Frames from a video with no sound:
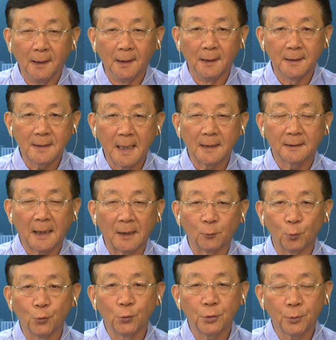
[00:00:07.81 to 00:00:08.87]
呃，在大
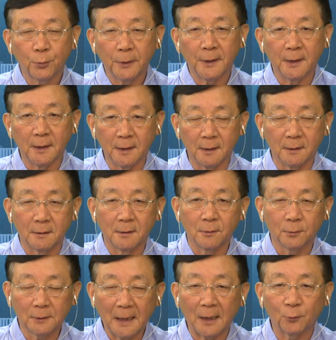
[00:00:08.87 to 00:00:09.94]
都会
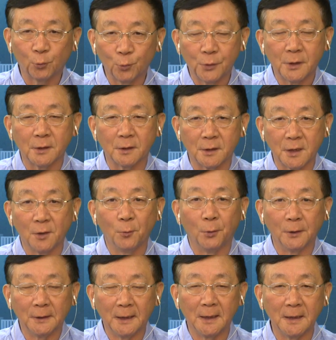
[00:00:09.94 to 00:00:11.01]
就大都市生
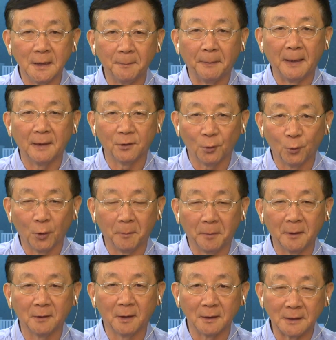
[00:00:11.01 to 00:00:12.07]
活呢，一般都会
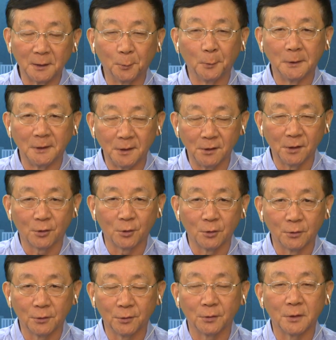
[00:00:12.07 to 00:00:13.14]
碰到一个问题，就
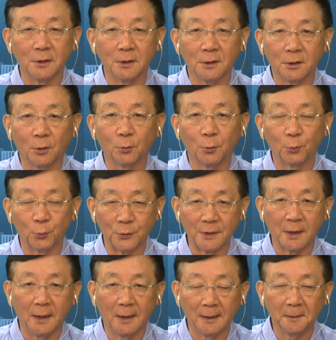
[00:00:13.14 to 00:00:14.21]
是就是交通堵
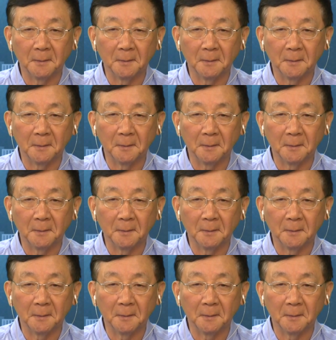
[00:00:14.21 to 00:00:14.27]
塞啊。